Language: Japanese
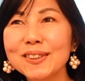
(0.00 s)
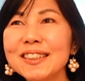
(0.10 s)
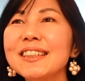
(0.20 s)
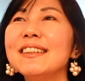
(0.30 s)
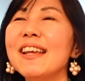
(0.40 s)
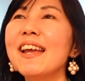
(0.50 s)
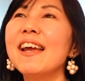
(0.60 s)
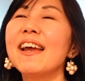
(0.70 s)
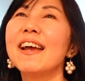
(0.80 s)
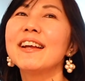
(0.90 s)
直
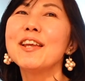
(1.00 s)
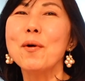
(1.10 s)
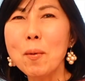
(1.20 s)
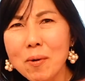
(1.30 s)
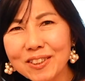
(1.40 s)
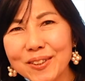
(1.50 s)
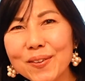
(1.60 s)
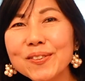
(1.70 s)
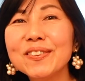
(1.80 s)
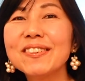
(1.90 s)
でで面
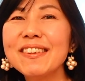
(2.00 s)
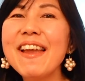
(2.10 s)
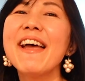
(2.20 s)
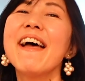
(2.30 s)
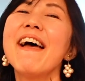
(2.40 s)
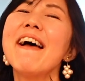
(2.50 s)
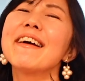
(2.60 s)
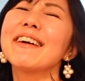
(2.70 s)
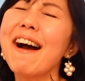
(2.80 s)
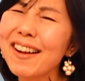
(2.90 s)
白くって
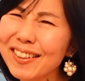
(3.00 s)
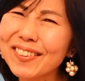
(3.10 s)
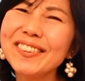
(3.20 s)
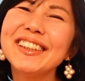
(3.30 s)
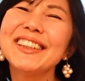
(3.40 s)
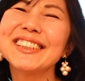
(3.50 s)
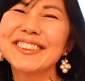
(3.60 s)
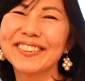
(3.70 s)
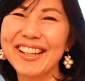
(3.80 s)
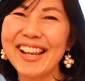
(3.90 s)
かっこいいんです
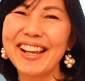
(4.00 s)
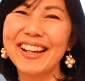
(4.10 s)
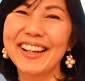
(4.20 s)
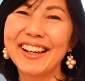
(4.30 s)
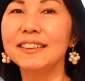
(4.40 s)
よね。